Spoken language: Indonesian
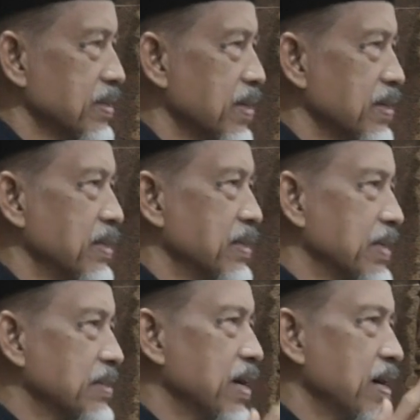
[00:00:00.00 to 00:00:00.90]
jadi
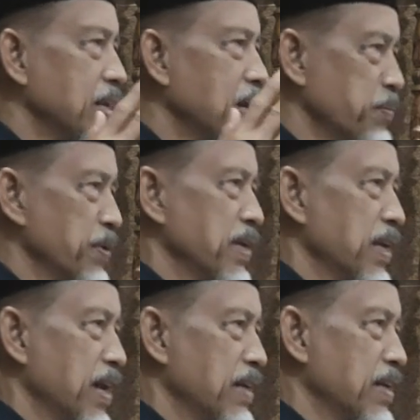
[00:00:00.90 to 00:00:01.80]
kita dalam
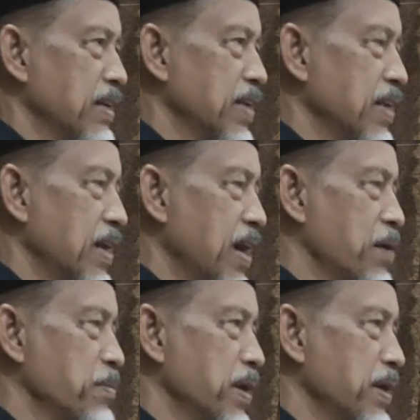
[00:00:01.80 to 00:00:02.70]
perjalanan
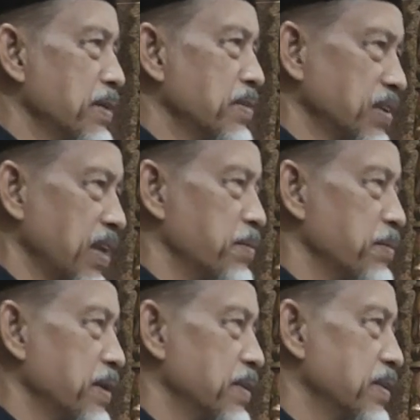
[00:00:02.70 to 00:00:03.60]
aman,
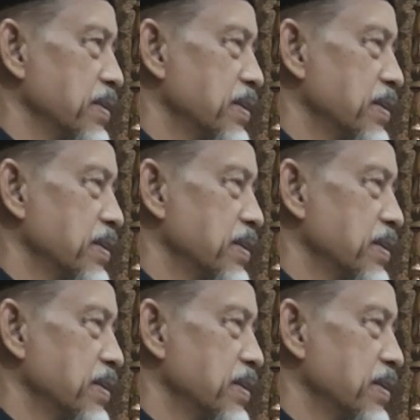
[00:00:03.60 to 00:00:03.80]
selamat,